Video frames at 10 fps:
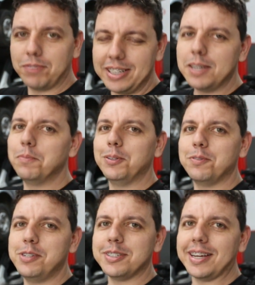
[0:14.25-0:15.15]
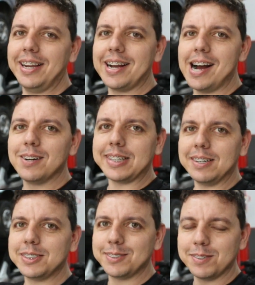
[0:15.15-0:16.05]
Vai ter muito vídeo daquele carro,
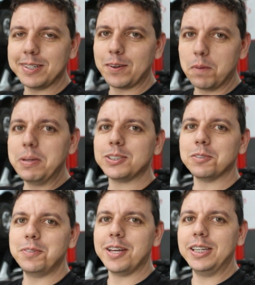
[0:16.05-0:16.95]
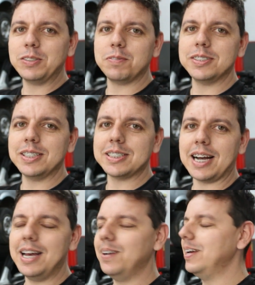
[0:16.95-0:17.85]
tá? Vocês vão ver do começo ao fim que a gente vai fazer com esse
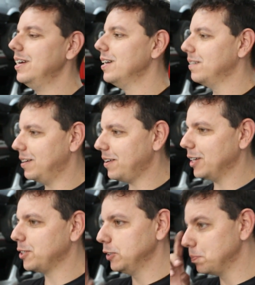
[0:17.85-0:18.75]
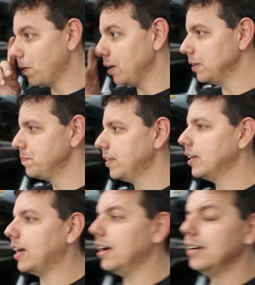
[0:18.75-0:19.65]
carrinho aí, vai ficar show de bola,
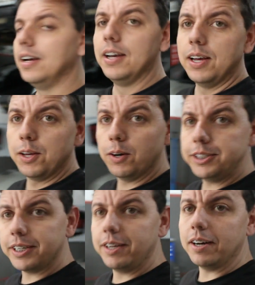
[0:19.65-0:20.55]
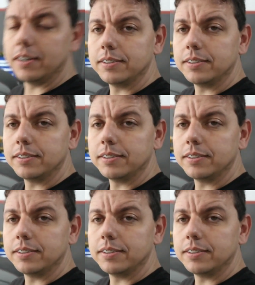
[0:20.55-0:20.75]
tá? E hoje aqui, ó,